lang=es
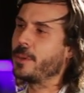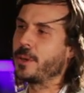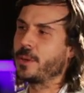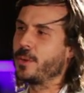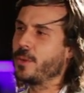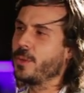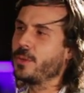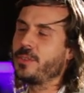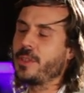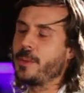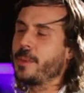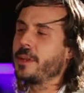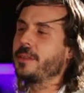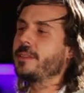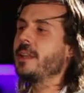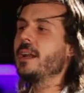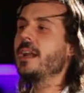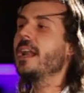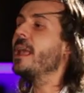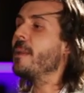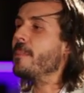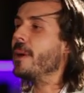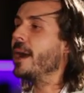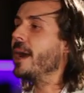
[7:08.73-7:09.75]
porque uno siempre tiene
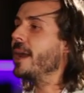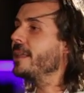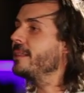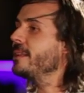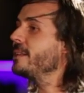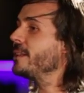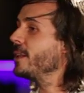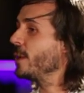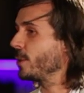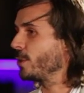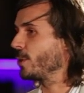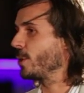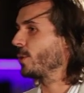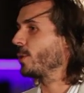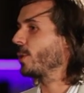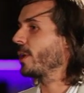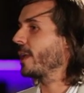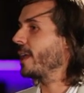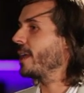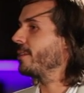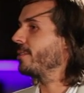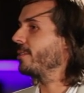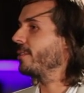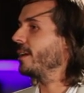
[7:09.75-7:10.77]
la imagen del director de
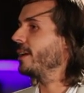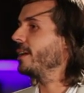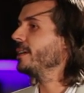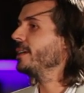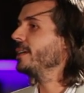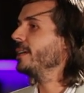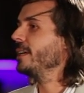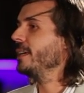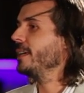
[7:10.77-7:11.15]
orquesta